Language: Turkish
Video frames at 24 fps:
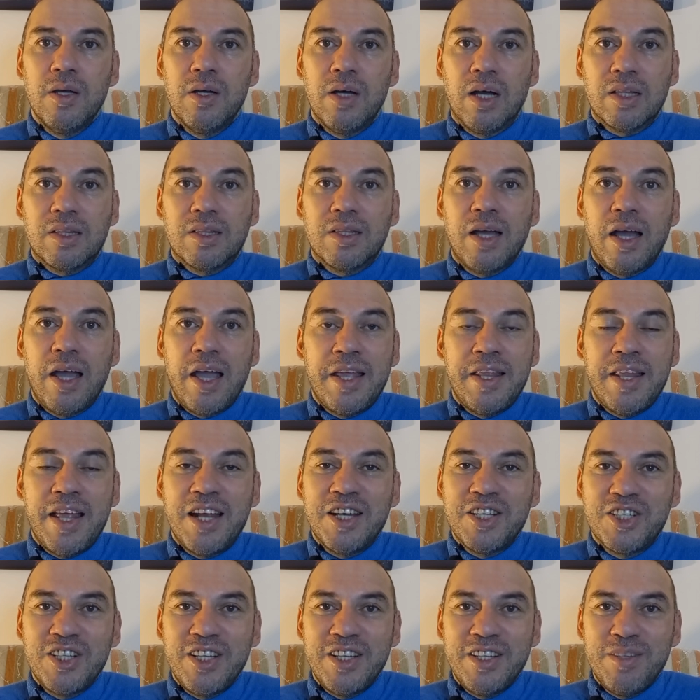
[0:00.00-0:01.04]
Hatta
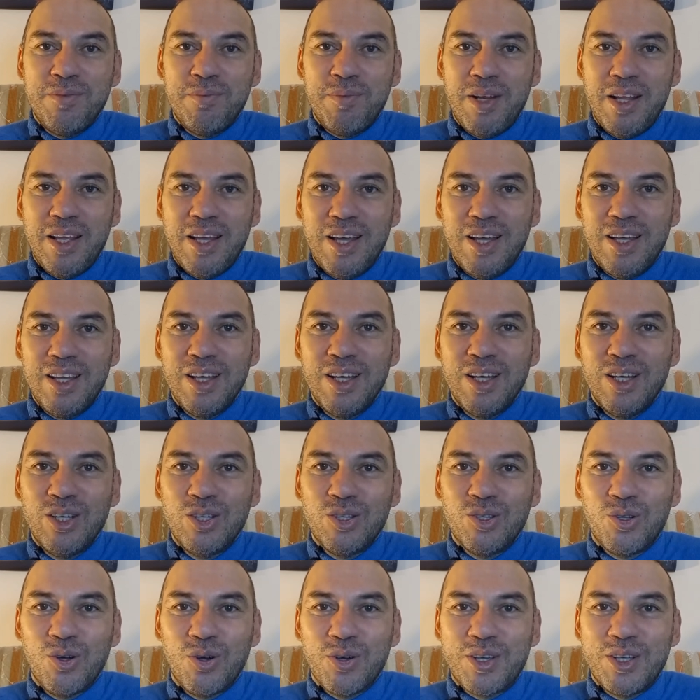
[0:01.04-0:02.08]
enerjinin bile
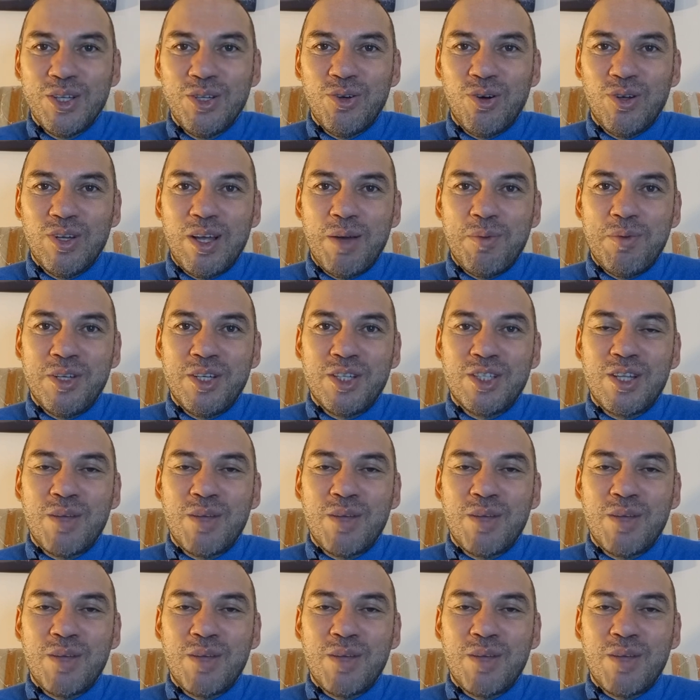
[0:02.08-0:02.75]
tokeni olabilir.